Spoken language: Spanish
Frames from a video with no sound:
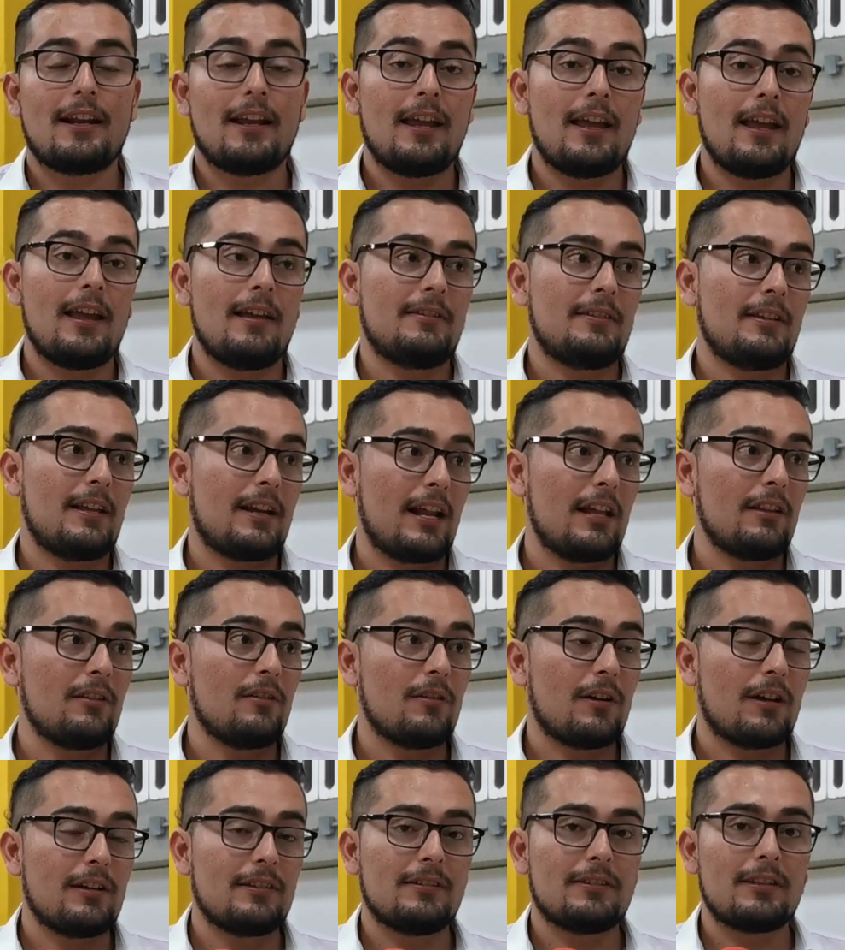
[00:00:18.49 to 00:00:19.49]
eh,
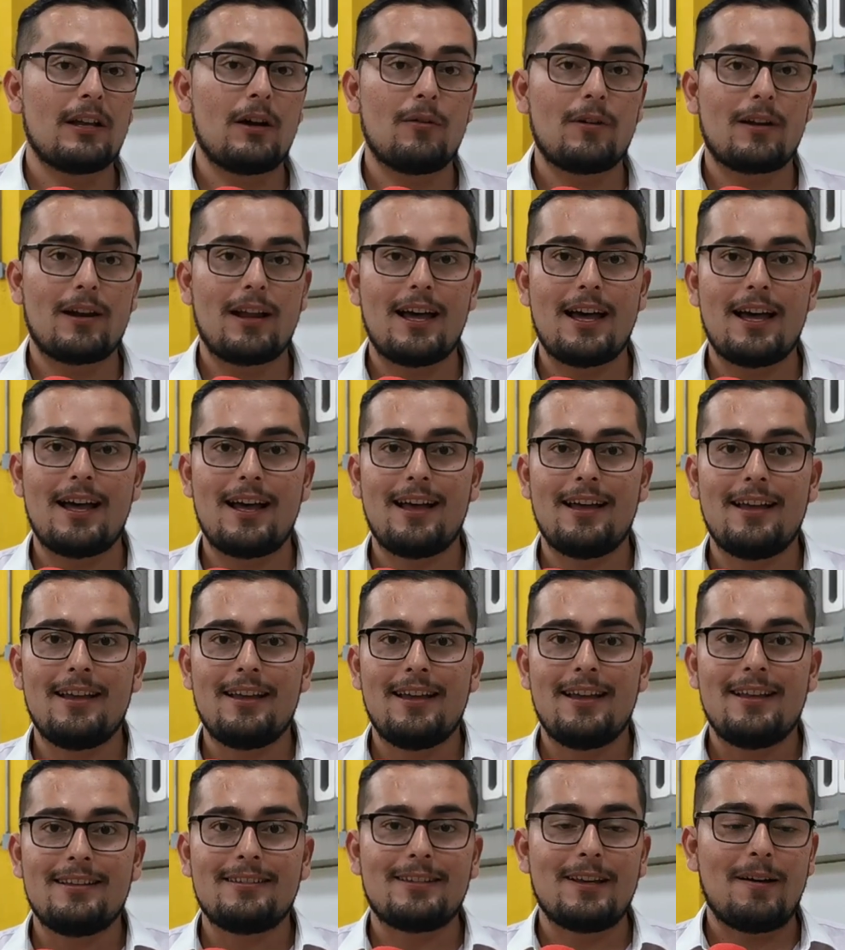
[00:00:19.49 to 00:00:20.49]
cerrando lo que es esta jornada
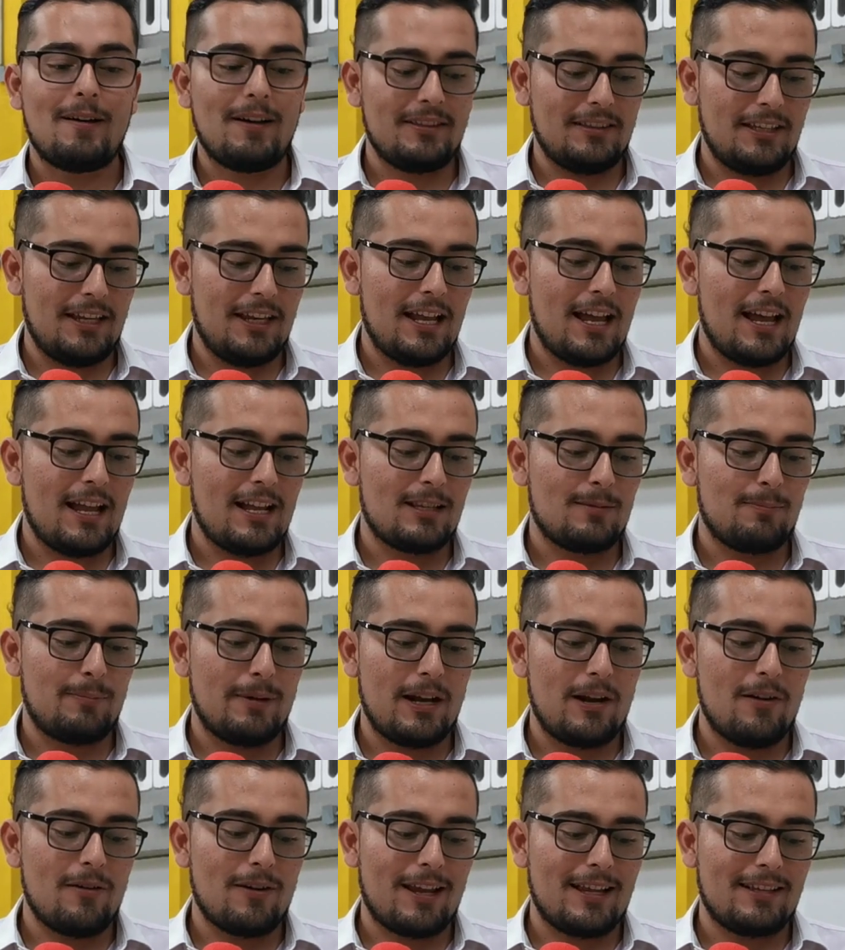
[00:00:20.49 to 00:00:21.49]
sabatina, al
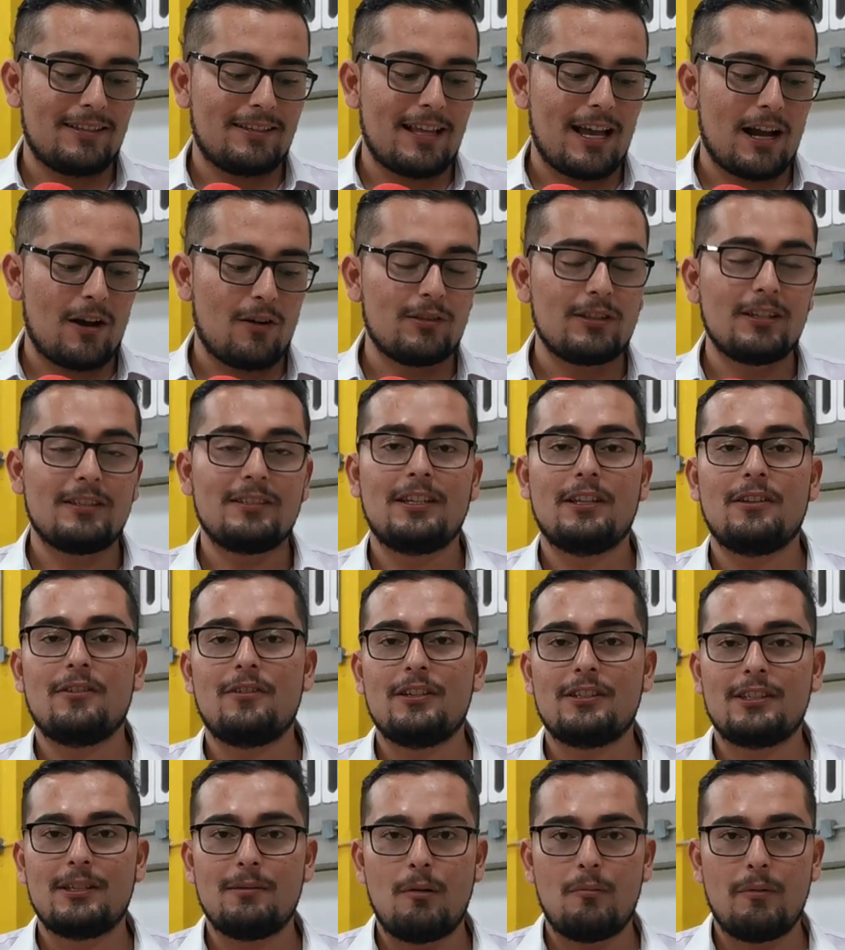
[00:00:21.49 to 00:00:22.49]
espera lo que está
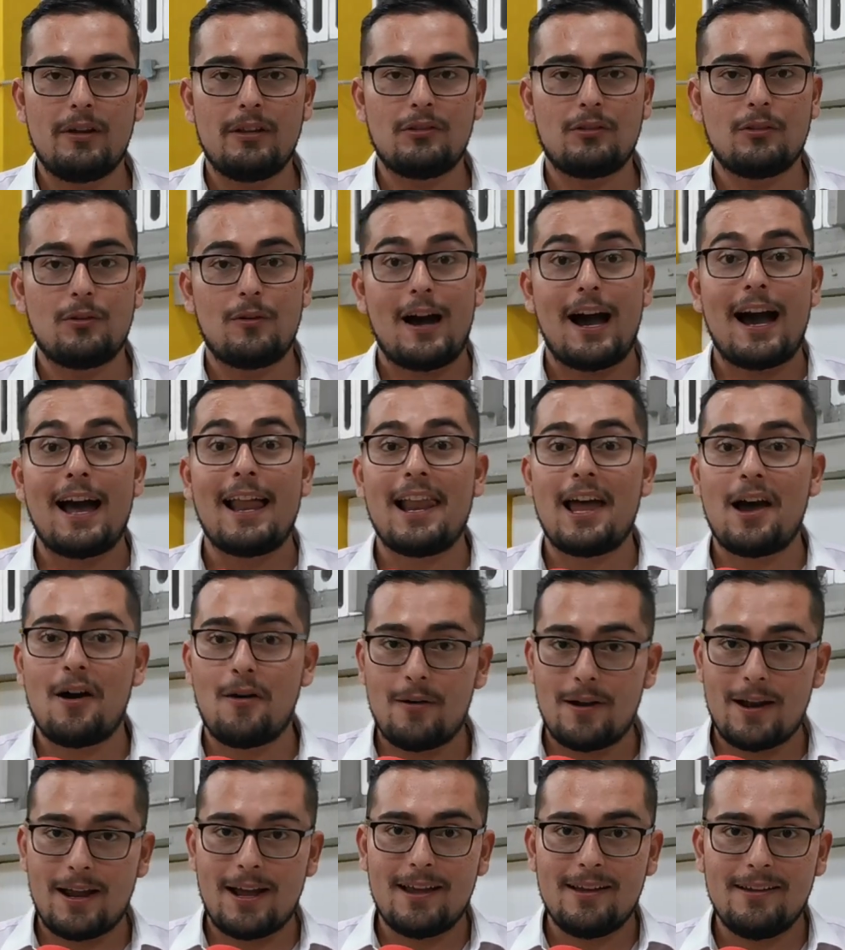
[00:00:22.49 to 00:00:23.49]
aconteciendo en este momento, a la
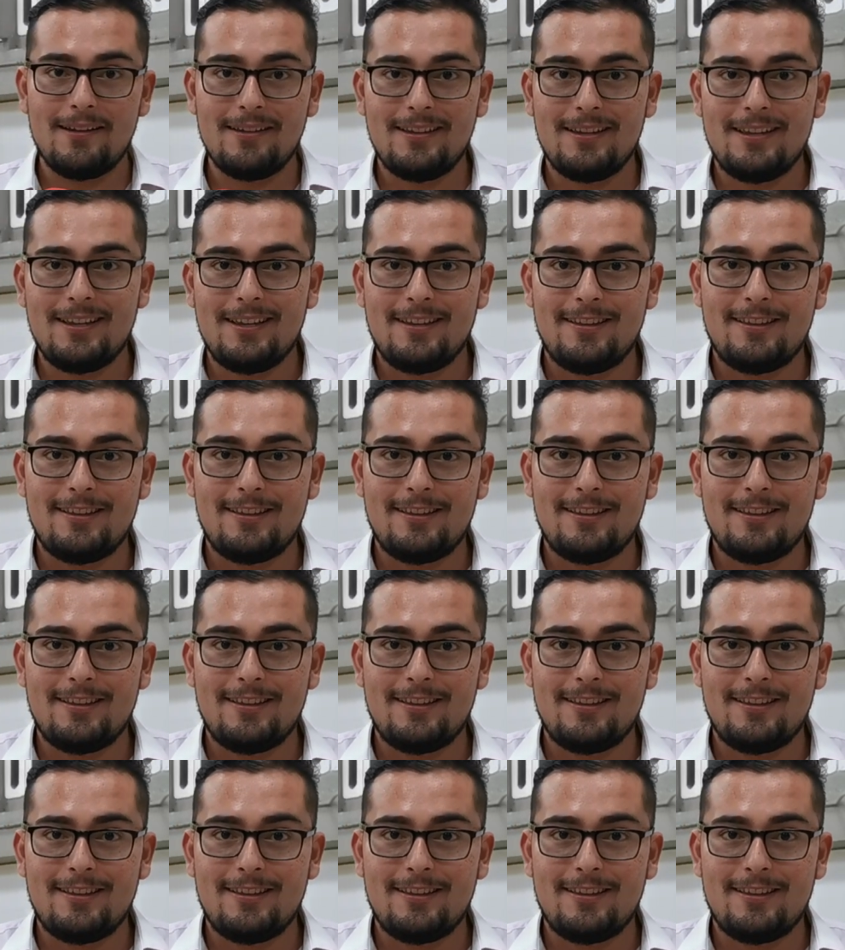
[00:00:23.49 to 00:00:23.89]
hora